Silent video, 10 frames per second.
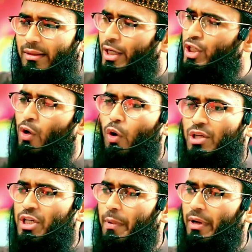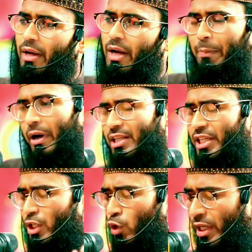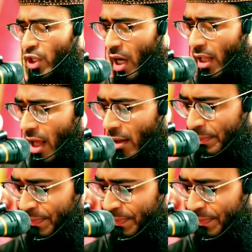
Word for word: নেশা করা যাবে না আপনারা রাজি আছেন ইনশাল্লাহ